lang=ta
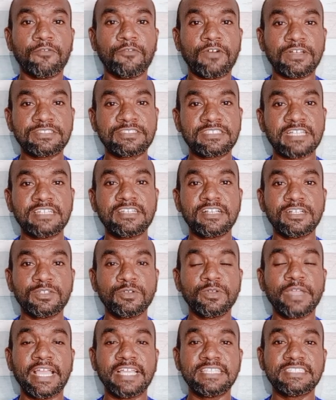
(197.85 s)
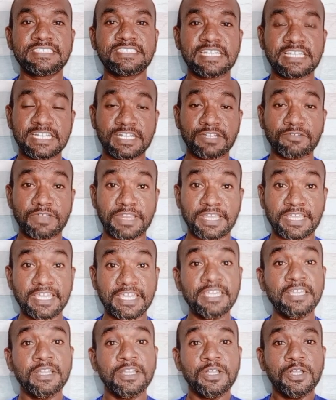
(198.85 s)
ஃபஸ்ட் ஸ்டாண்டர்ட் டு எயித்து ஸ்டாண்டர்ட்
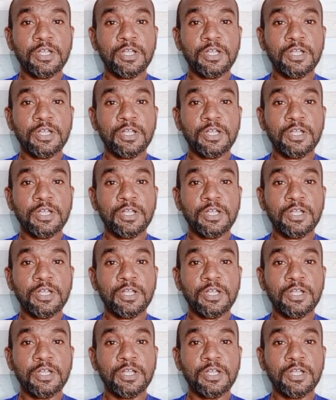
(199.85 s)
வரைக்கும்